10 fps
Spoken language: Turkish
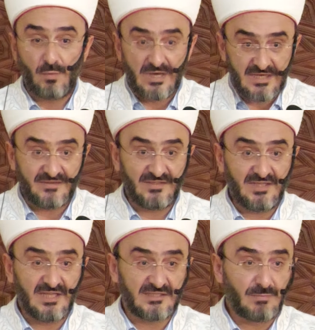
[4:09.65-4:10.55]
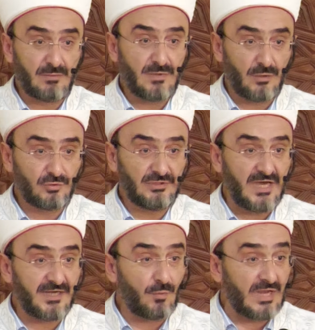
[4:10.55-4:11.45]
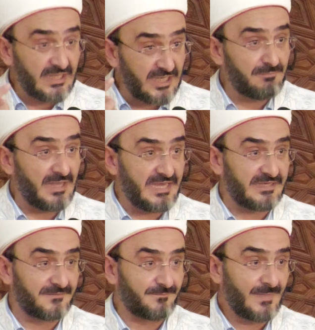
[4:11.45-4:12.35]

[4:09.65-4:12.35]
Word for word: وَالَّذ۪ينَ يَتَبَوَّعُ الدَّارَ وَالْا۪يمَانِ